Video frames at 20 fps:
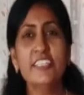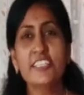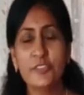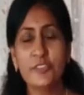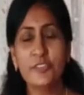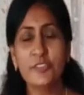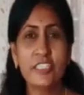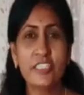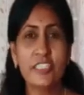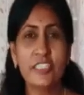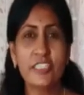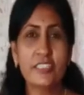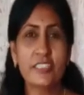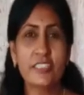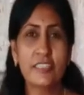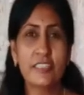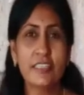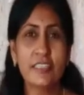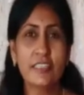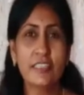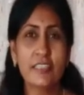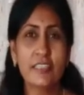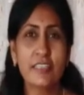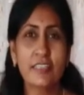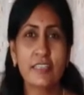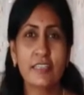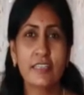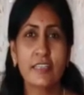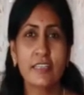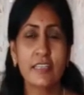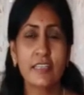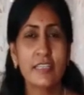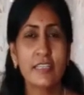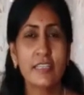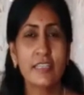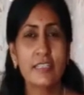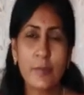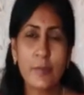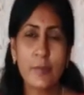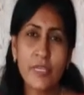సిచ్యువేషన్స్ని ఈ
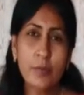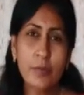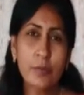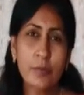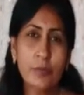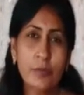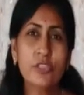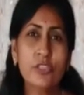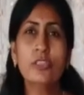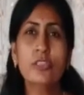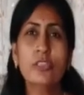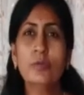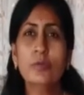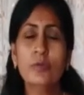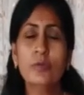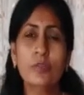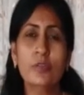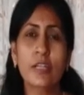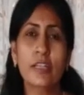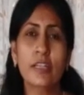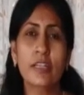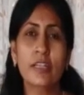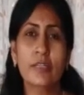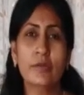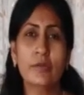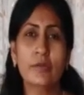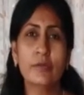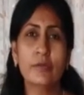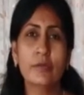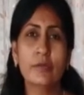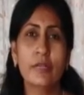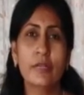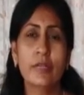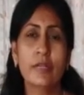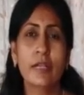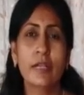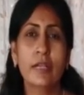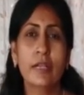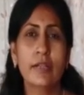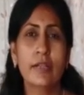సమయం మొత్తం కూడా నేను
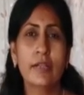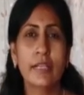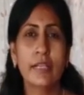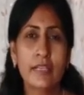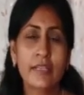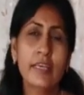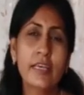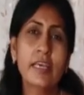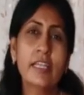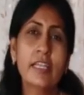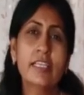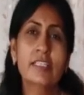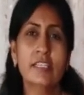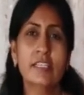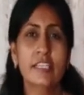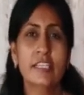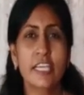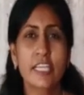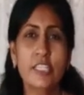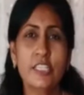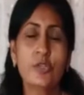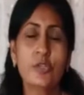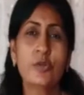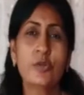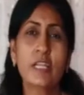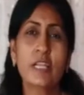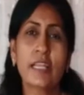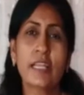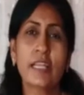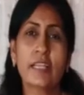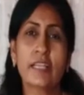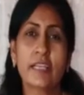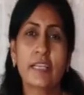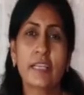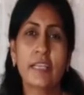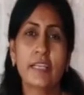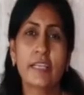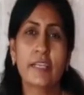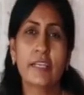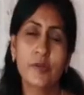టెక్నాలజీ నేర్చుకోవడానికే
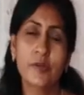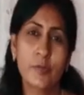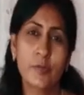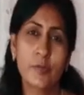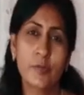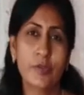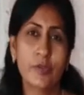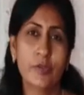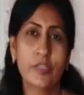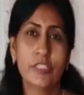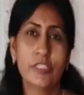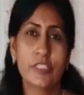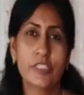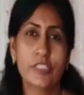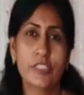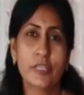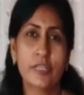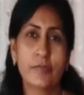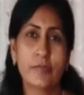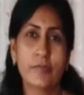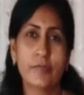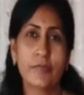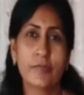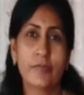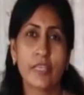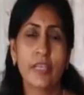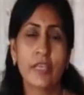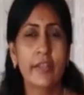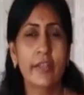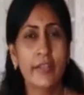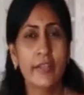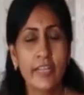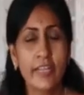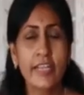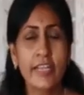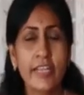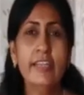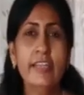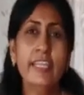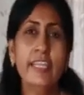ఉపయోగించాను నేను
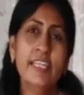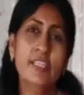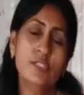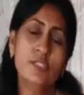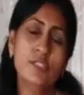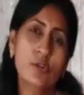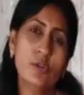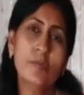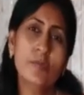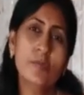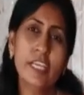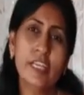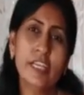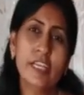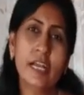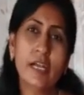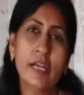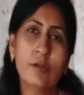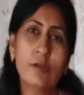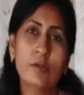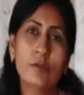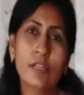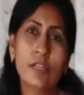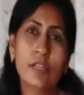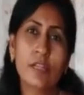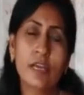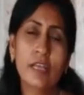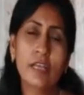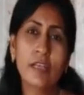నేర్చుకోవడమే కాకుండా